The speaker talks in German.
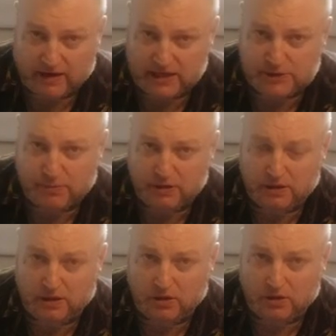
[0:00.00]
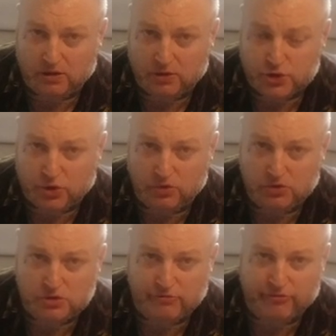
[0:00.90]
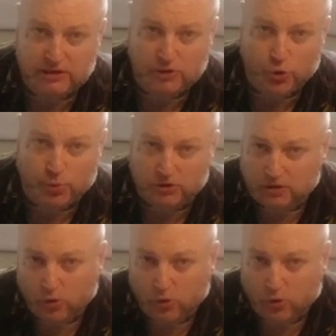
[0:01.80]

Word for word: weiß man ja auch schon so viel über die